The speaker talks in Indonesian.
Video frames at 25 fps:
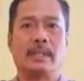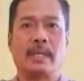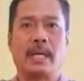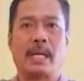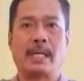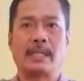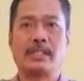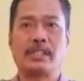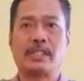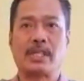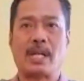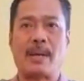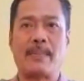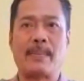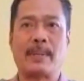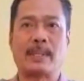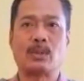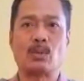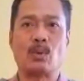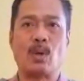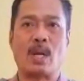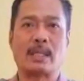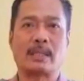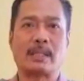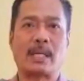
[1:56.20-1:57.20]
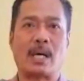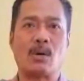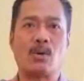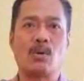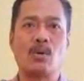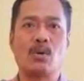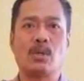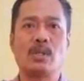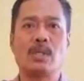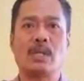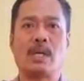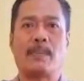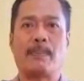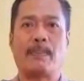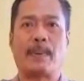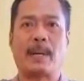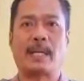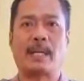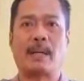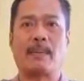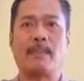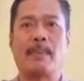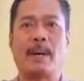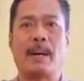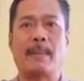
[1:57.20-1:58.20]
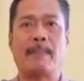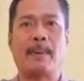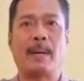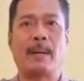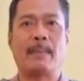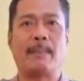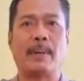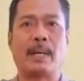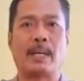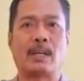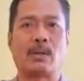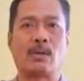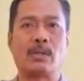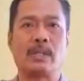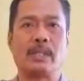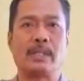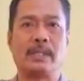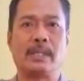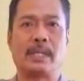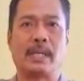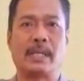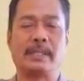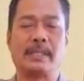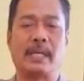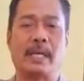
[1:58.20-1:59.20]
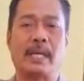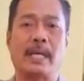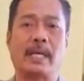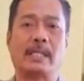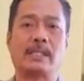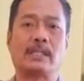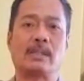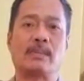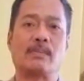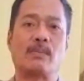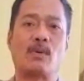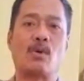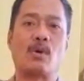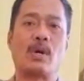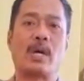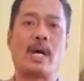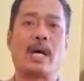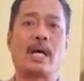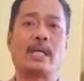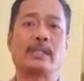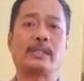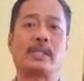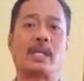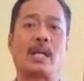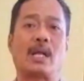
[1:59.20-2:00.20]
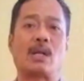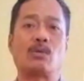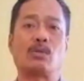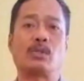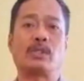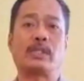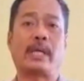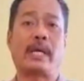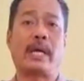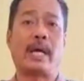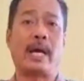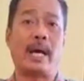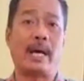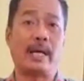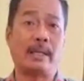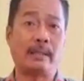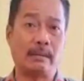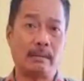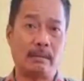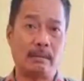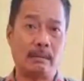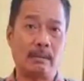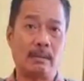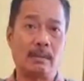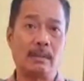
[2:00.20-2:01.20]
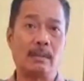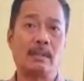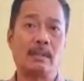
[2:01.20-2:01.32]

dan selamat ulang tahun kepada Bapak Baron Indrajaya. Semoga selalu sehat,